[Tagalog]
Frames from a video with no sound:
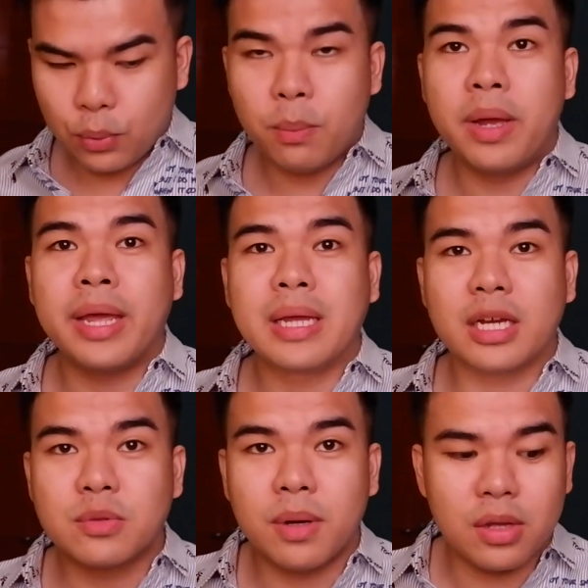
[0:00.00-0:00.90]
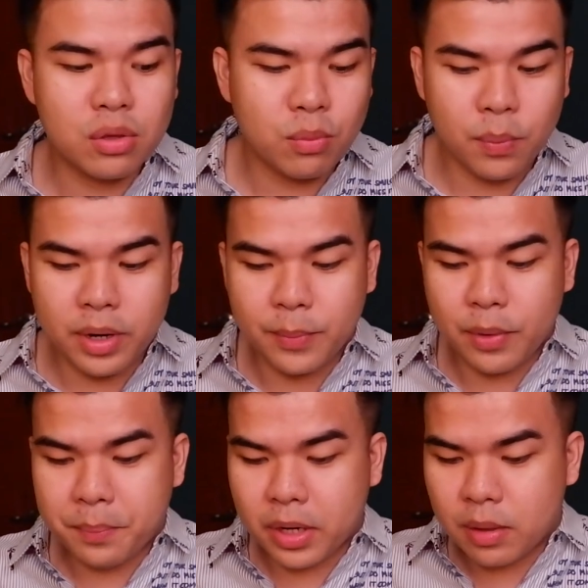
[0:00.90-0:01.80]
Oh my gosh, baka sumobra
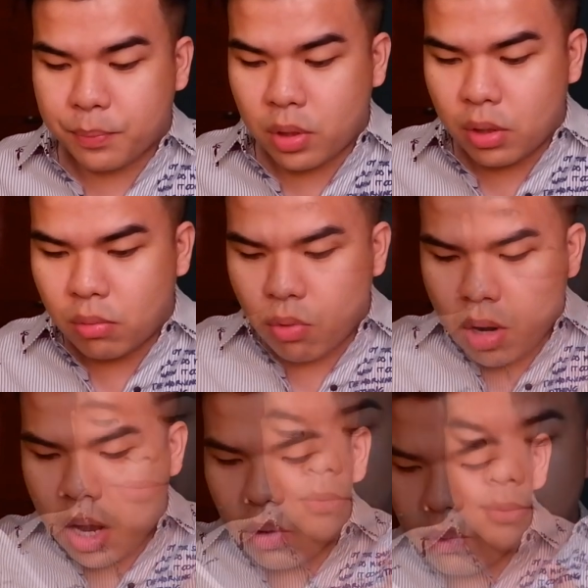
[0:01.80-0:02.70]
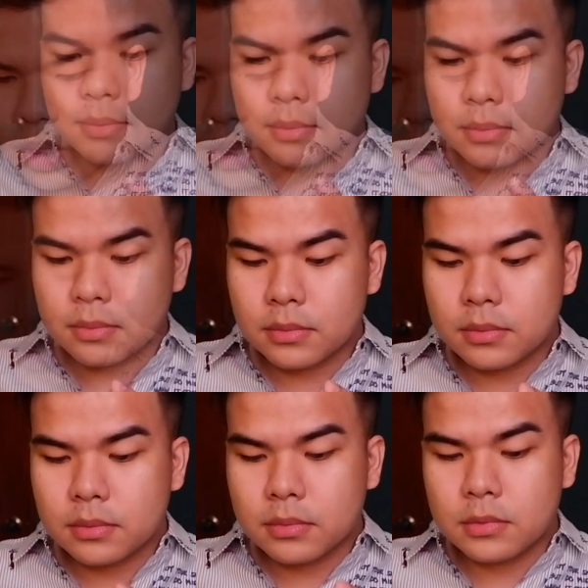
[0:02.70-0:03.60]
naman yung pagkapula ng mukha ko.
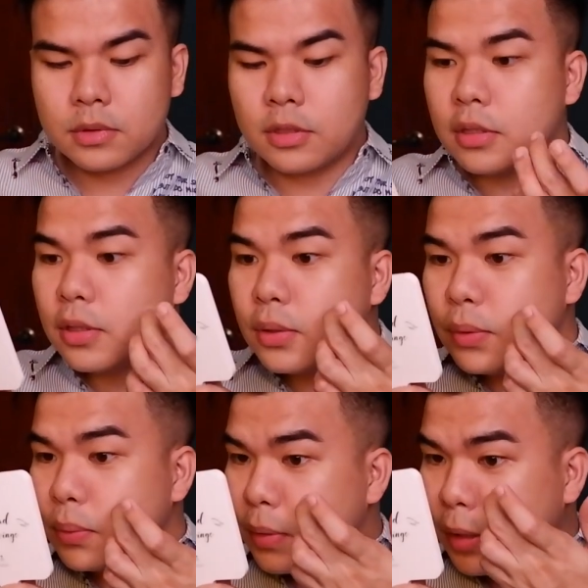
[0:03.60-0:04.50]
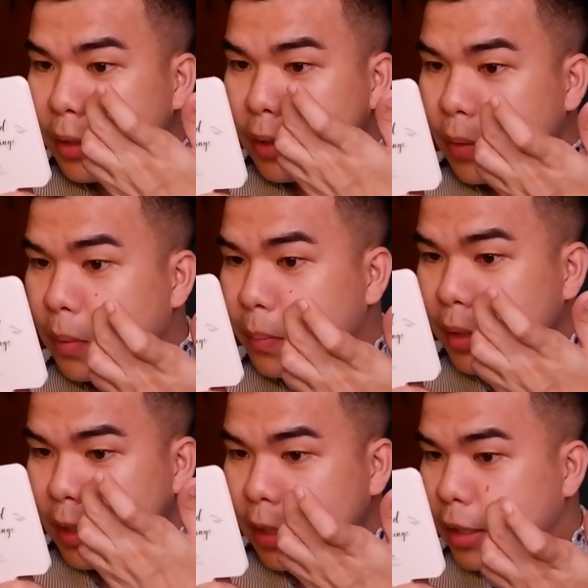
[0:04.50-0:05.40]
Ganito yung ginagawa kong
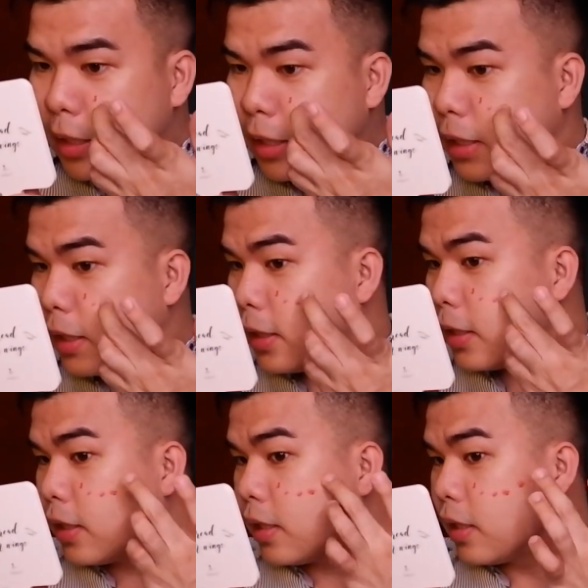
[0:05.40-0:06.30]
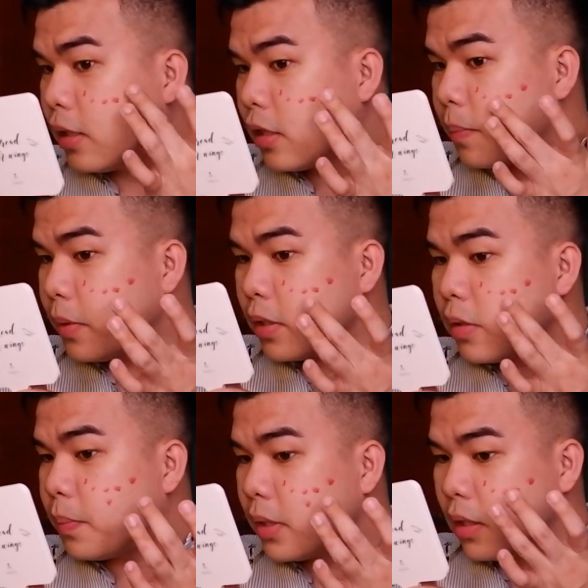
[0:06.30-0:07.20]
paglalagay.
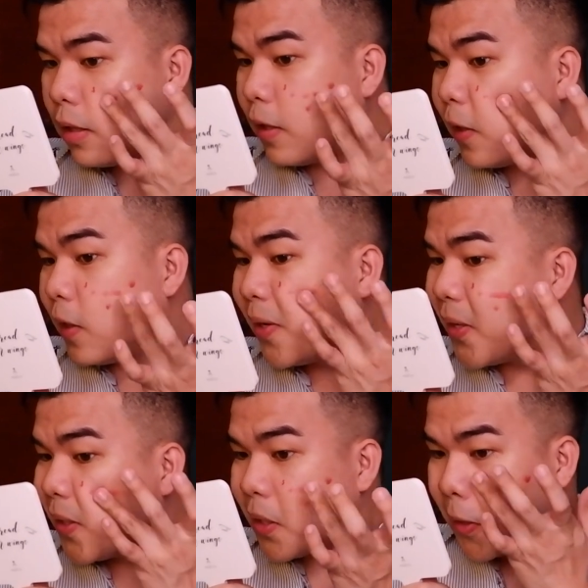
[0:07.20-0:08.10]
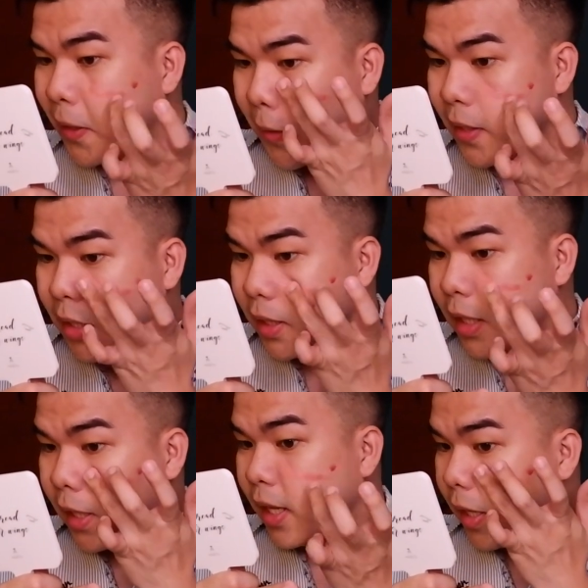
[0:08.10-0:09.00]
Spot-spot lang.
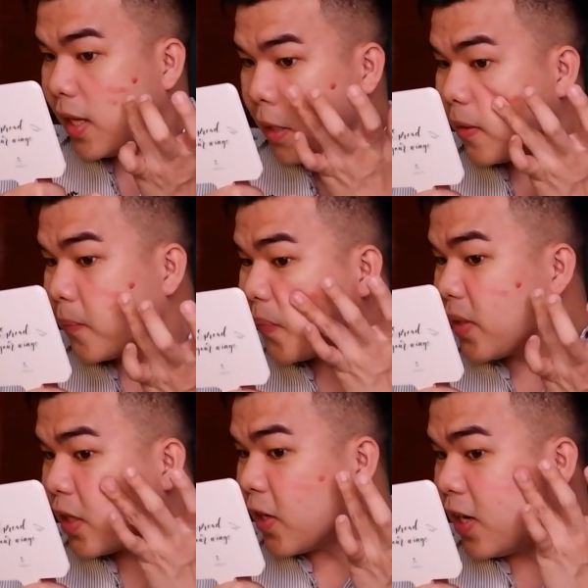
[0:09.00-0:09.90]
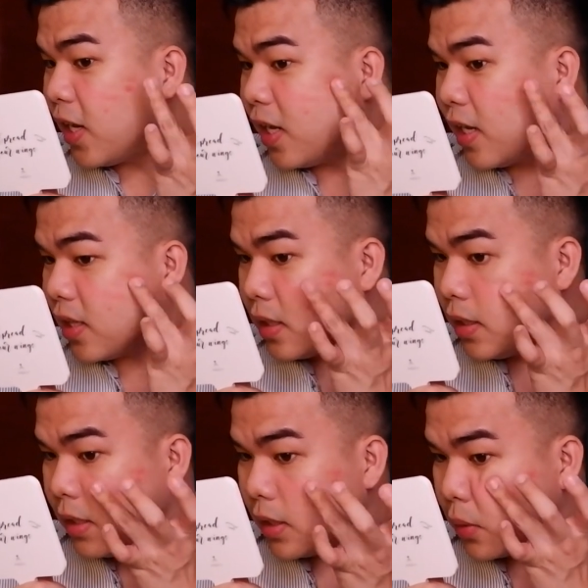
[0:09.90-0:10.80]
Then, kalat
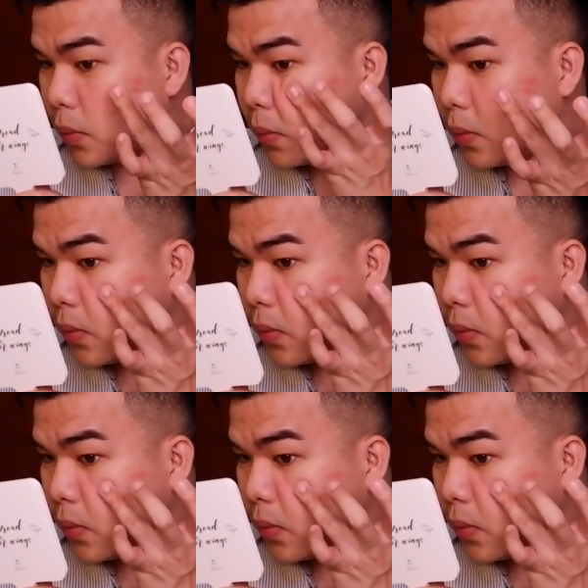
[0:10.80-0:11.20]
dito.